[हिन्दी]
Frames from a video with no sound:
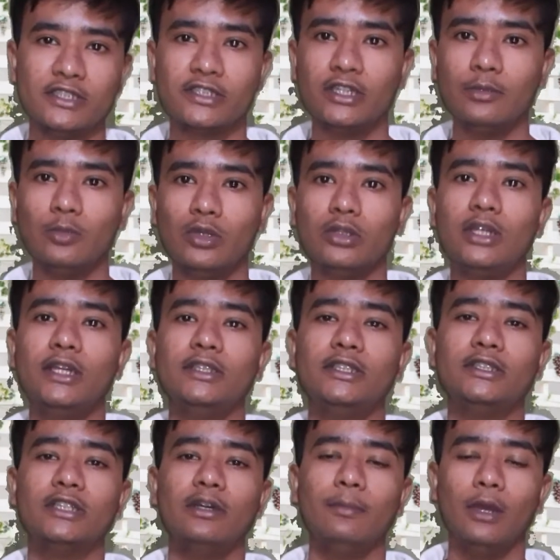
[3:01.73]
सिस्टम होती है
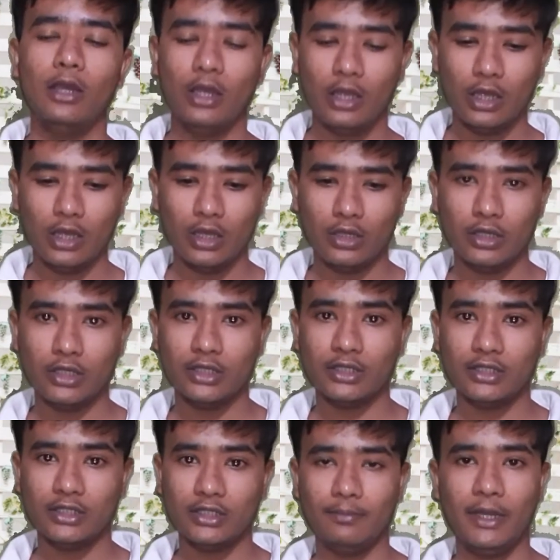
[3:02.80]
जिसके
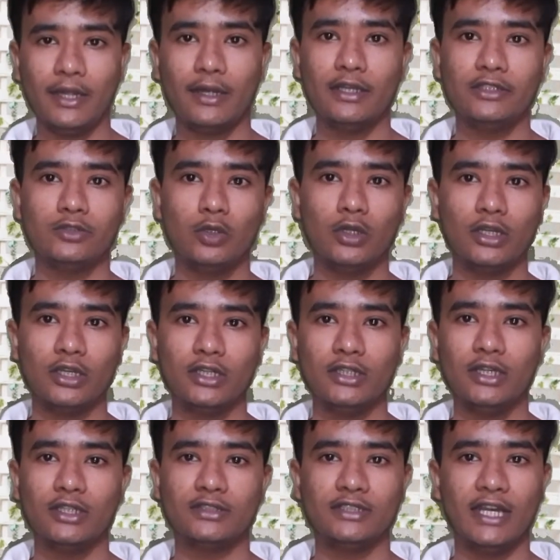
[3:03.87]
बैटरी सौ टके
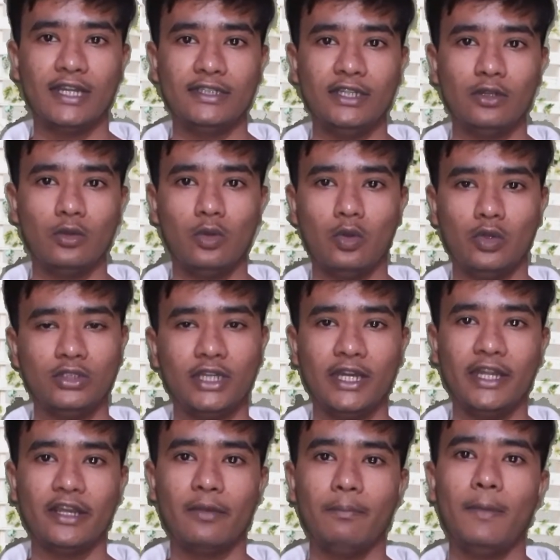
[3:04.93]
तक चार्जिंग हो
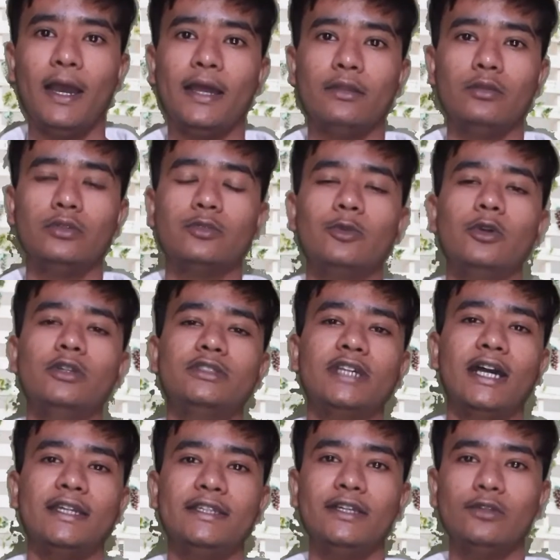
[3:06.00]
जाने के बाद उसको
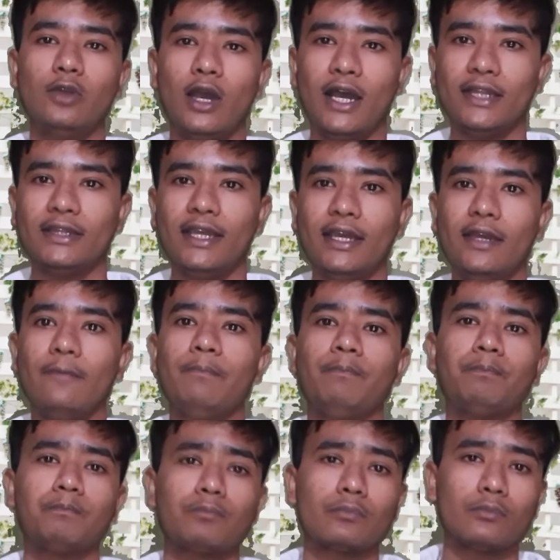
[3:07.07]
चार्जिंग जो आता है
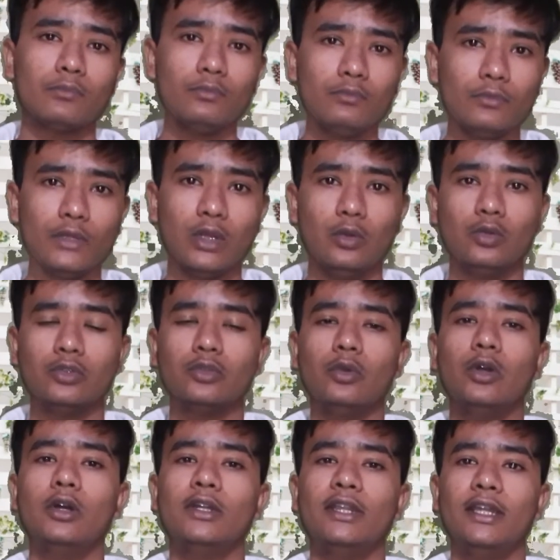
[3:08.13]
उस
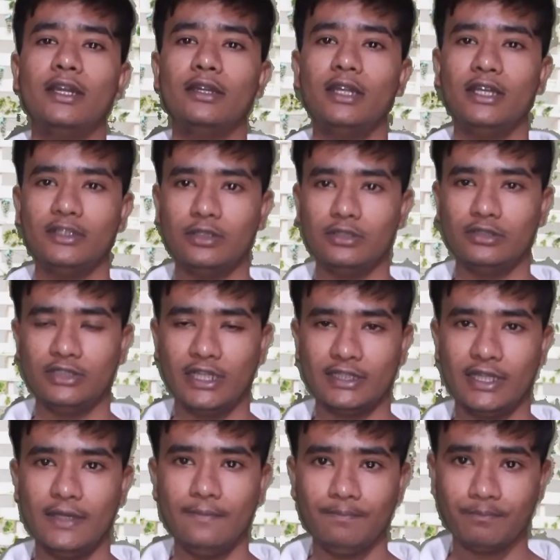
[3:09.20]
वो अंदर नहीं
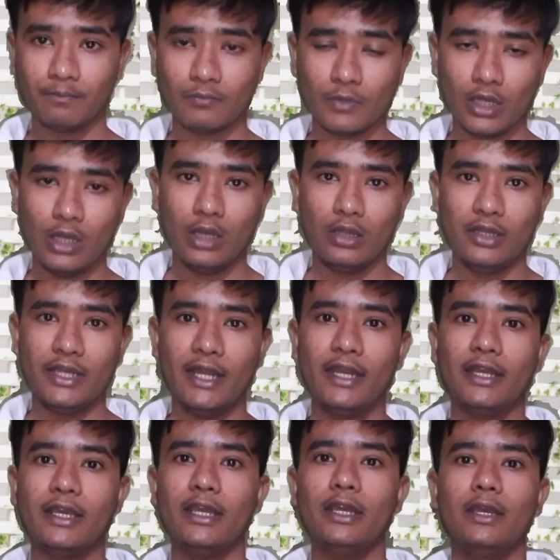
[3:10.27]
जाता
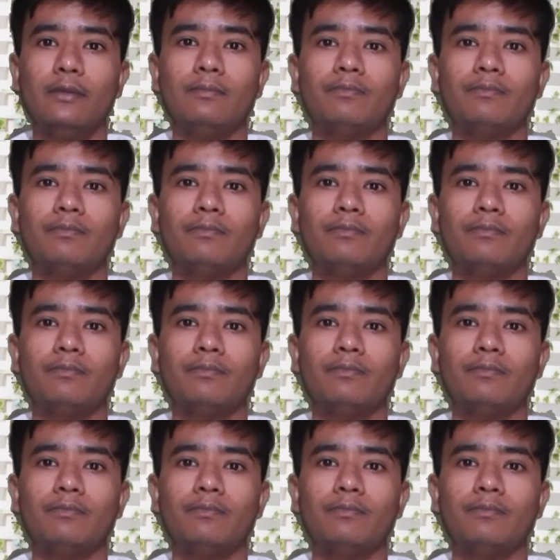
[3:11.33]
यानी कि